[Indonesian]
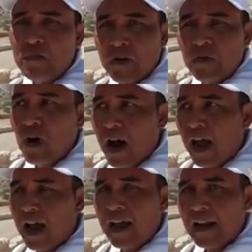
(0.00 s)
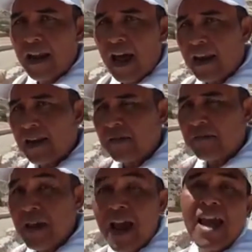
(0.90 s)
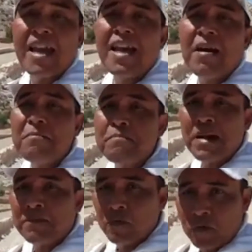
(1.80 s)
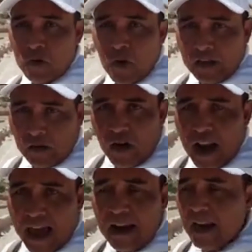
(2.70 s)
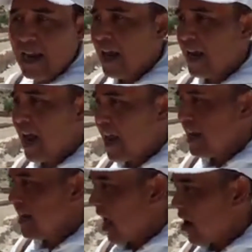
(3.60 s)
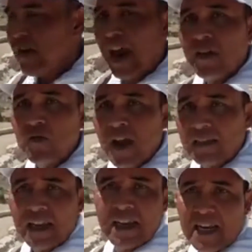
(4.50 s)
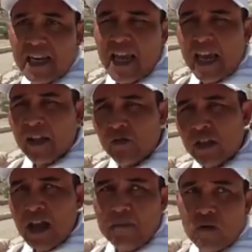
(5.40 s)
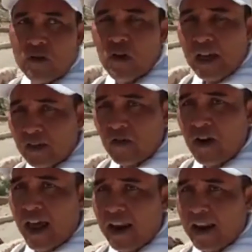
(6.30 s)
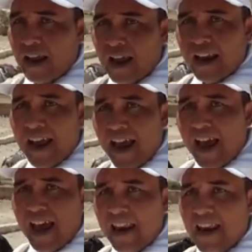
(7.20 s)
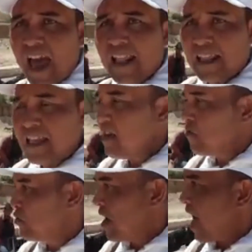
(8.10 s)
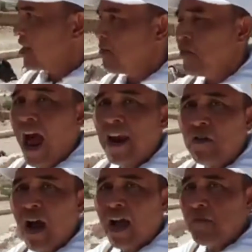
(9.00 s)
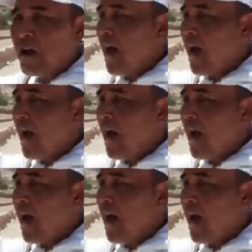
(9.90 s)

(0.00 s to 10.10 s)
itu berdua dan biayanya 40 US dollar dan kalau naik kuda sendiri itu 30 US dollar dan nanti kuda ataupun andong akan